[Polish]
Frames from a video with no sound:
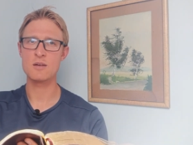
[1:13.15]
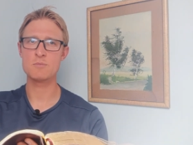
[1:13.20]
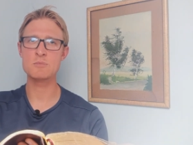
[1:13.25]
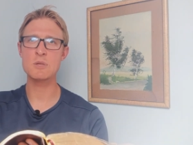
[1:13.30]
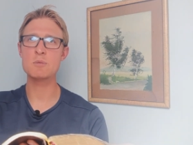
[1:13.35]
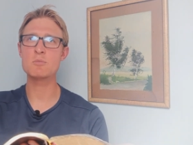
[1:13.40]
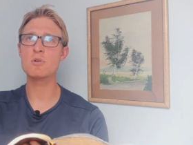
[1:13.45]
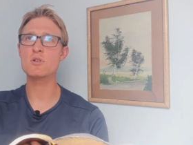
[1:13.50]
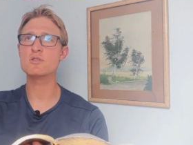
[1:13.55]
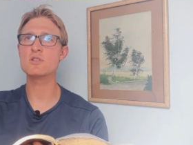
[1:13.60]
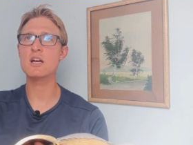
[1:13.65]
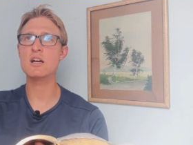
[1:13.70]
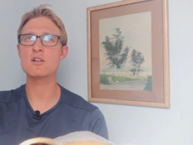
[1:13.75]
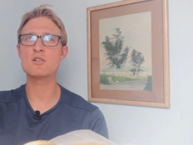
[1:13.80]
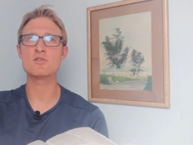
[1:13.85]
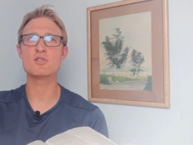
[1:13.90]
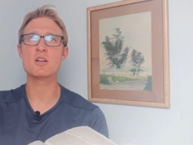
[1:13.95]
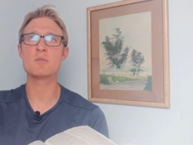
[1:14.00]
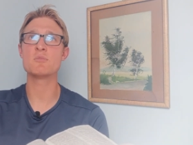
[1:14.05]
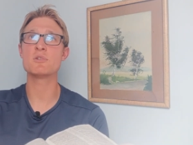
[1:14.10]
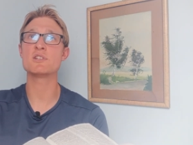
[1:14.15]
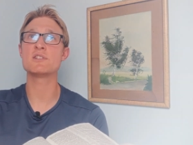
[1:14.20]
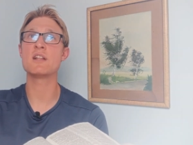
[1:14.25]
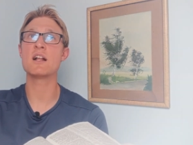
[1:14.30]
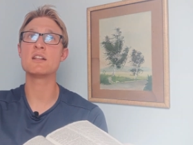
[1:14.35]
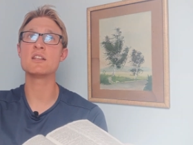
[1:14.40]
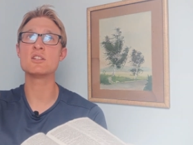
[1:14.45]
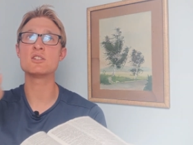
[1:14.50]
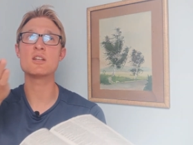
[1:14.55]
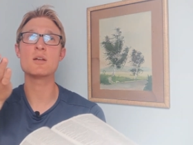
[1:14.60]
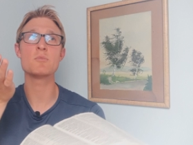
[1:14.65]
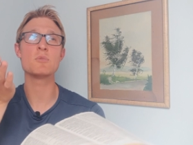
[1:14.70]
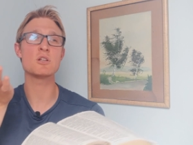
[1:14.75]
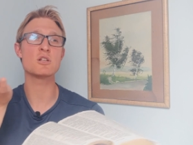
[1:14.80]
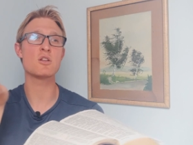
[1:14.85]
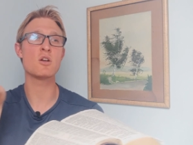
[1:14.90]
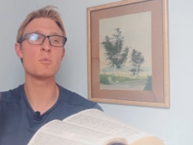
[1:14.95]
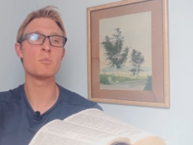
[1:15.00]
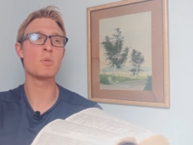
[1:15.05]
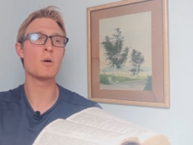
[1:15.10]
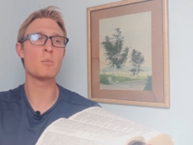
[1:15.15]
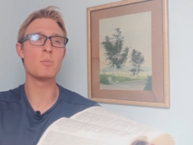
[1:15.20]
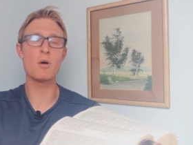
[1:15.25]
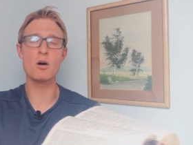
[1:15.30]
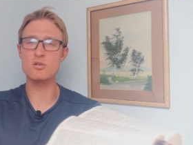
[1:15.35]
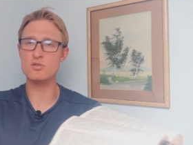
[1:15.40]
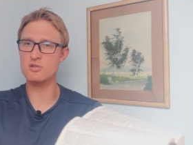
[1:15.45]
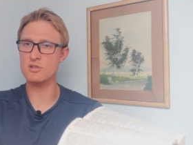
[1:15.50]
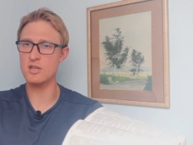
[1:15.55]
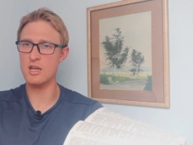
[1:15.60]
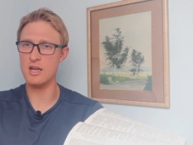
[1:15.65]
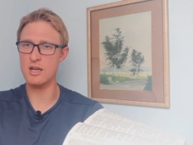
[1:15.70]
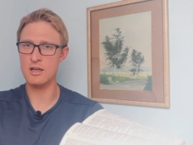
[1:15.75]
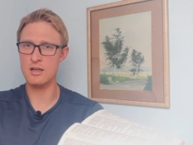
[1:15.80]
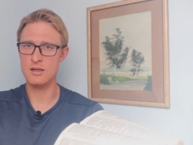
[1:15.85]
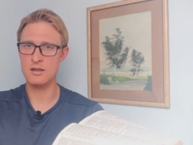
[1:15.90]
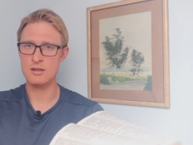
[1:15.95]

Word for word: mimo tego, że myśleli, że myślą pobożnie.